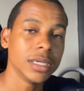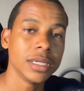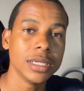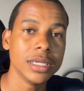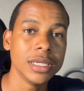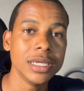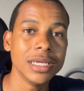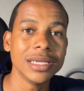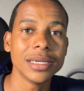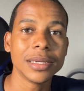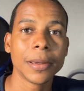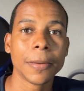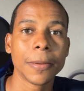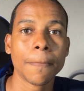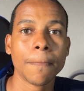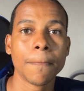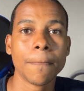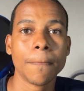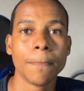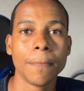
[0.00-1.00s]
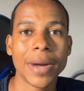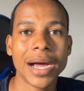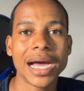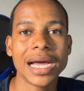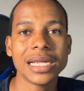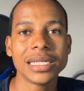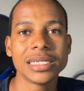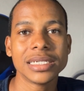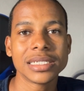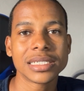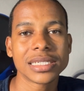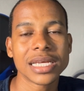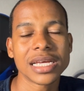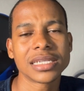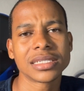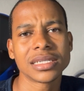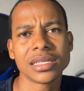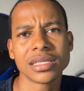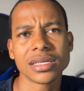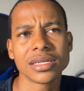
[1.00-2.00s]
e mais de
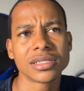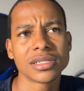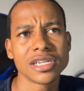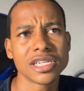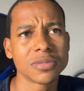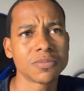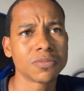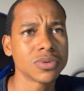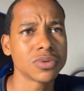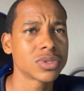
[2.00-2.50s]
66%